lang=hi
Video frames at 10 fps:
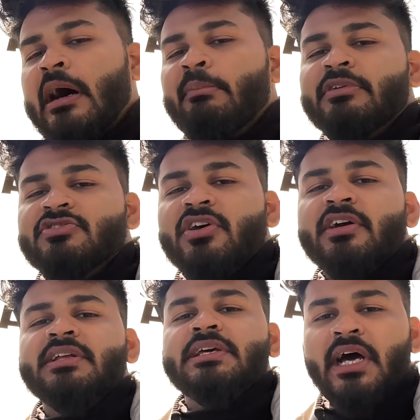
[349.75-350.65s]
आप इंजॉय
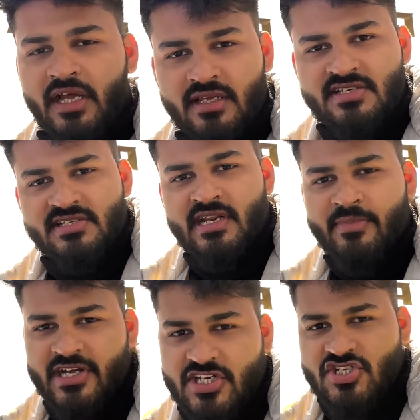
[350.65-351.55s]
करिए यहाँ के
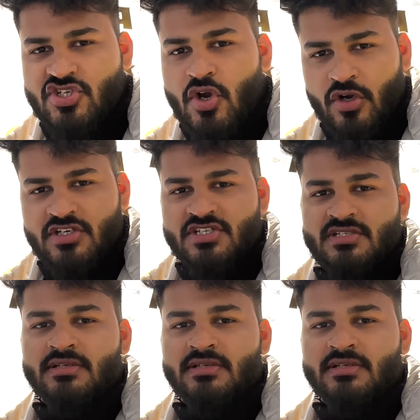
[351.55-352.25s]
सेलिब्रिटी शॉर्ट्स